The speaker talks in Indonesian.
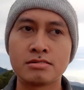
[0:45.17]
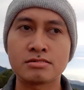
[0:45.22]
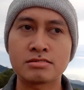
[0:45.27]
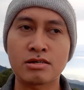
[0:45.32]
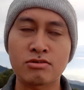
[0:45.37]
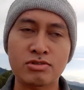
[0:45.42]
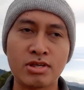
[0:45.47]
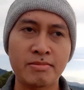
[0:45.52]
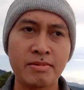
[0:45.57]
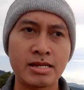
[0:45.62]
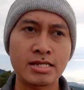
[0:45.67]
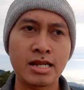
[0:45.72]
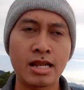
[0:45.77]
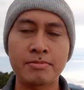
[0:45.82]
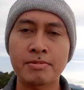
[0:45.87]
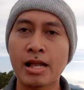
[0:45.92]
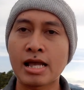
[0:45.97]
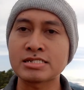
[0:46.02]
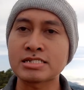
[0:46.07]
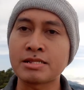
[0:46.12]
Terutama
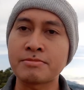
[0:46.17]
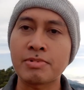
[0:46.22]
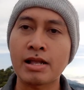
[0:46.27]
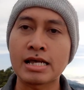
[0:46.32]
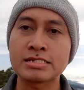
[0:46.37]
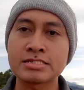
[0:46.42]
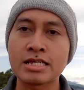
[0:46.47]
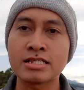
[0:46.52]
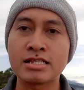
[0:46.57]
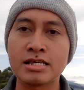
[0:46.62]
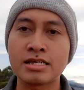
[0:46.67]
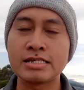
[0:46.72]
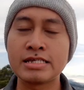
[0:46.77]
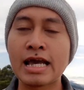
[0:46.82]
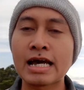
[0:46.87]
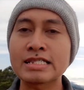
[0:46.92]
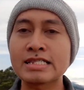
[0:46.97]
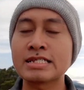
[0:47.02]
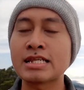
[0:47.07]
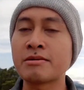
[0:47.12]
adalah perasaan-perasaan
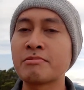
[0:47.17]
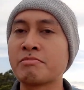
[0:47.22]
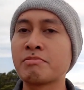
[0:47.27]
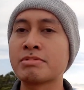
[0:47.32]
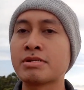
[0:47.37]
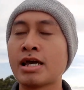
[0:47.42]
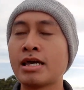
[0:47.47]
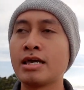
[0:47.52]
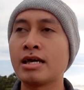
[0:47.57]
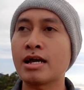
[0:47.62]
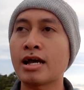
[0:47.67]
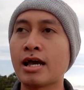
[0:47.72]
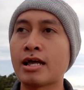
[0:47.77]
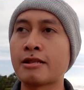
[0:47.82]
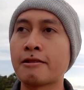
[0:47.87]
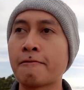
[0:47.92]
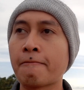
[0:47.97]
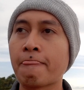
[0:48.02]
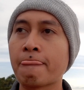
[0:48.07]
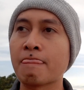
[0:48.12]
yang tidak
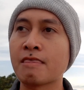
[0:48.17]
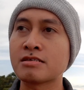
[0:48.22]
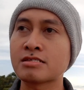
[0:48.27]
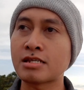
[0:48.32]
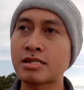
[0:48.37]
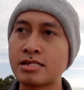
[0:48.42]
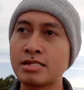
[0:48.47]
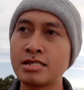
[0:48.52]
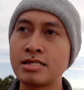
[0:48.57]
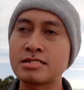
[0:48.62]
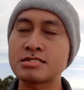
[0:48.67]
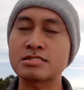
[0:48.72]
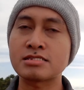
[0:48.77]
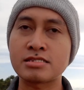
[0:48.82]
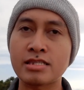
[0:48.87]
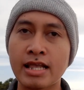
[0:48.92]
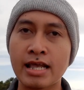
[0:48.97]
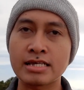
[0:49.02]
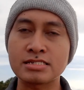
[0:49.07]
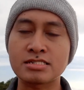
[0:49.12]
memberdayakan, sedih,
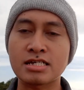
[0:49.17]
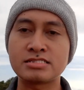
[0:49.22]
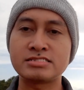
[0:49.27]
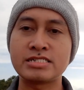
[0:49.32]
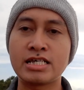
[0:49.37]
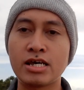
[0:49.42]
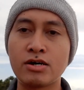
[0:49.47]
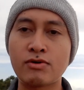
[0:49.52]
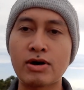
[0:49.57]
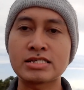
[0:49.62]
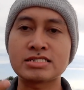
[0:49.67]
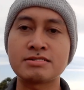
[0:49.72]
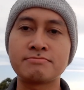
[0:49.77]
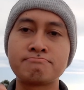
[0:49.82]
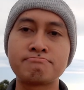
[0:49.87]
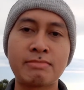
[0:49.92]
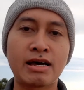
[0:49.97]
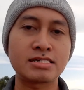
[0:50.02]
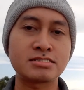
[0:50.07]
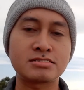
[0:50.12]
stres, kecewa,
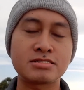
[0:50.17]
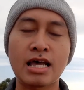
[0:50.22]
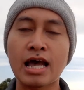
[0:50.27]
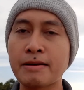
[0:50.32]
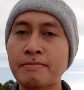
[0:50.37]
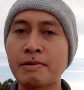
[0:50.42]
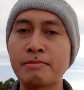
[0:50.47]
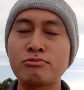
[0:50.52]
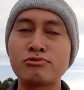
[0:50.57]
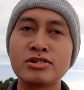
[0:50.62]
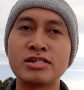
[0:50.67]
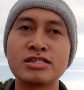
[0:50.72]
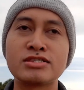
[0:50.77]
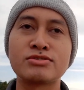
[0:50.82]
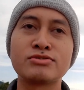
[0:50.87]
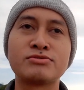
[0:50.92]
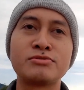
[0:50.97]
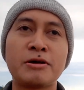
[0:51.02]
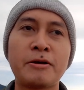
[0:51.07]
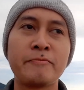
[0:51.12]
cemas, apapun
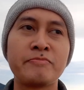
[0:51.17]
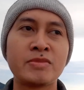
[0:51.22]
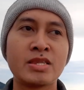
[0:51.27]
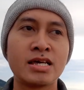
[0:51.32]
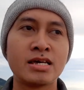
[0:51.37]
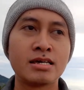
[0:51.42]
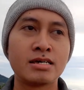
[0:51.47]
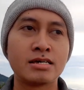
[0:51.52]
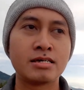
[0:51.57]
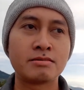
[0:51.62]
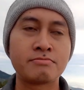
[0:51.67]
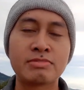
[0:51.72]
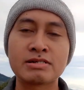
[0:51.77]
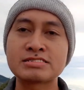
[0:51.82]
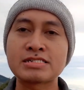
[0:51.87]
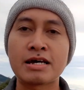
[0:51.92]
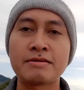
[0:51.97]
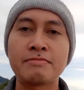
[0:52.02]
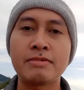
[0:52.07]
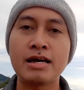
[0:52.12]
itu.
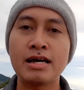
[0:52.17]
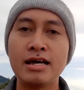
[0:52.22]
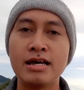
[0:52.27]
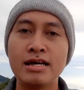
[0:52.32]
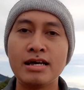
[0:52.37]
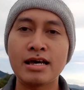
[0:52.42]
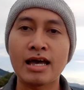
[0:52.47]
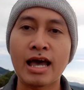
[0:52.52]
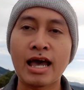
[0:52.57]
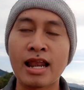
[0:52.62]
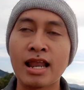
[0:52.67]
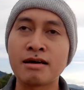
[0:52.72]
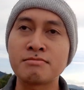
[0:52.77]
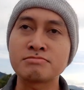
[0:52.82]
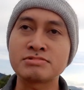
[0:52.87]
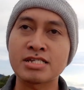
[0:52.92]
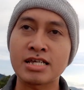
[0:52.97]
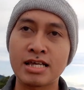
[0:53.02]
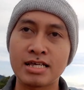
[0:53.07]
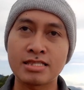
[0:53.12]
Bersama
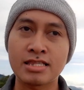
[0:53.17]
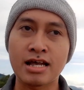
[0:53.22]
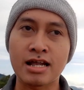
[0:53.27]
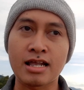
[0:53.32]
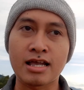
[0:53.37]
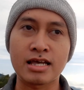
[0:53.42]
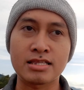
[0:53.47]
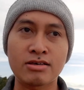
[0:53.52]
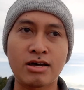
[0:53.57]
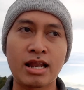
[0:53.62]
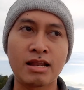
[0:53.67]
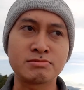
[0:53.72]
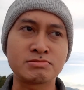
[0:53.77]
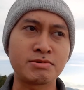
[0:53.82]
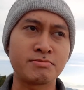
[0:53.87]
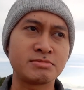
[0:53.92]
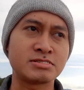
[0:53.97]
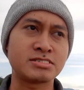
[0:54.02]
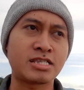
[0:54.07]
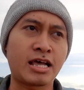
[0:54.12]
alam sekitar atau alam
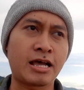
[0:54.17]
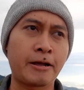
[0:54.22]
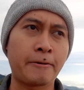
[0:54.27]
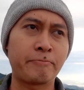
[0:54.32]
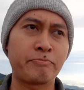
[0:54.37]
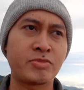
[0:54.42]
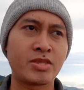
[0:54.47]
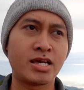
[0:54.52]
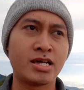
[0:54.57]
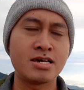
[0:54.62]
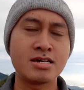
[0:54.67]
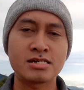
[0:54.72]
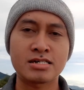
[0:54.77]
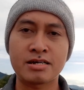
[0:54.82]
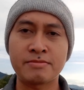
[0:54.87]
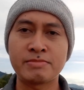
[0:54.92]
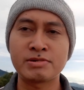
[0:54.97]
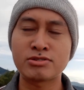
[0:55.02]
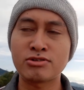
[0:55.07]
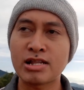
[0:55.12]
semesta.
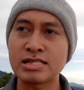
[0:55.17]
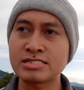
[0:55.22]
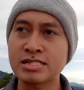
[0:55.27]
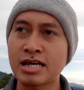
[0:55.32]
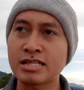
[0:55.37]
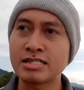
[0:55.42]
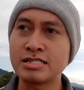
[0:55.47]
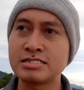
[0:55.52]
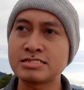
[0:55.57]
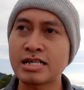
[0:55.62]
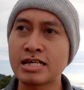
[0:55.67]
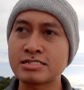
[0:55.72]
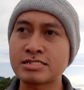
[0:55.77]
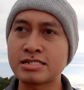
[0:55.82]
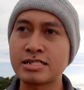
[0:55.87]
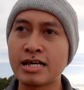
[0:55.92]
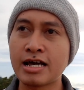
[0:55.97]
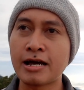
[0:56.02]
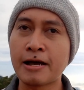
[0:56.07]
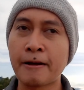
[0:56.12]
Kebetulan saat ini saya
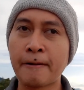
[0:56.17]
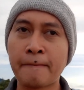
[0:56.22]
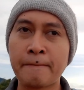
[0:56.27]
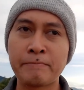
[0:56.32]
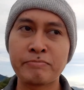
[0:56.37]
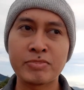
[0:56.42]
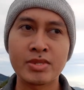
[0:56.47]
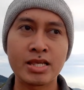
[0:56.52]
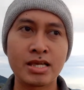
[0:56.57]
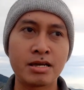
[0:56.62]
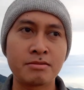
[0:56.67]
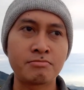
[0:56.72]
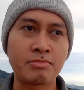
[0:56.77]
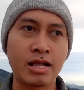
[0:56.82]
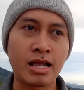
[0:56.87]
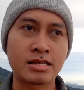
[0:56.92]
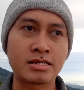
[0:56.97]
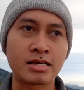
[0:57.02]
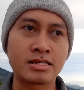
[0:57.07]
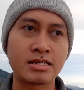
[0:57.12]
sedang
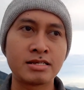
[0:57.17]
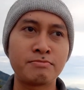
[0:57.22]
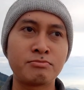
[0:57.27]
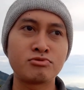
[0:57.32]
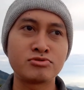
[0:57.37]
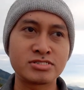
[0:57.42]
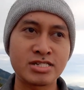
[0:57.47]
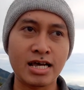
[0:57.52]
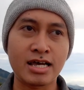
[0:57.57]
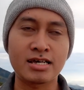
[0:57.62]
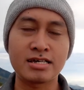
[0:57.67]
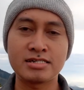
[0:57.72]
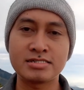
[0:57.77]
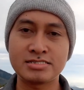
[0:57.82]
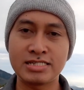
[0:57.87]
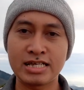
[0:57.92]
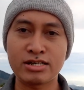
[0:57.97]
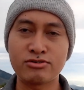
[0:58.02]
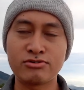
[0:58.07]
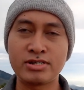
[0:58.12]
berada di puncak
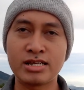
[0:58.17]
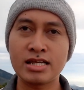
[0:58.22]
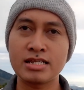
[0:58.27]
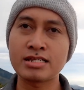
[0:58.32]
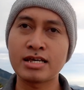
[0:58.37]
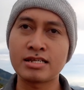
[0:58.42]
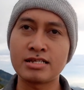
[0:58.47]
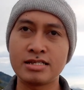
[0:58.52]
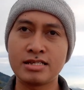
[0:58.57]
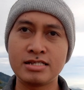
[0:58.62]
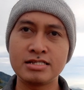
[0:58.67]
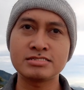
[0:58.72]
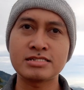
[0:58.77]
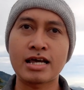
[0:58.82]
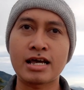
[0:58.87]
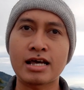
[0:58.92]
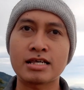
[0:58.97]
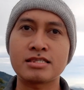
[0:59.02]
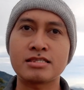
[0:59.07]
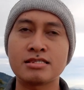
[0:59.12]
Sikunir dan ini
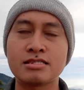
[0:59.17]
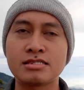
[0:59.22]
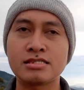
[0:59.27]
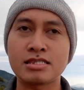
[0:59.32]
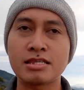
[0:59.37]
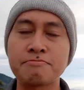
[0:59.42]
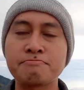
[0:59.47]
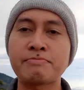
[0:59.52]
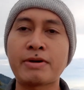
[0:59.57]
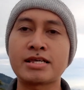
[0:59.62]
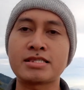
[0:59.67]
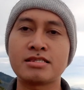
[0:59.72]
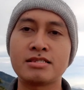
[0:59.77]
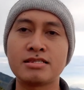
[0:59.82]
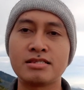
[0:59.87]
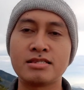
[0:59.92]
sangat tepat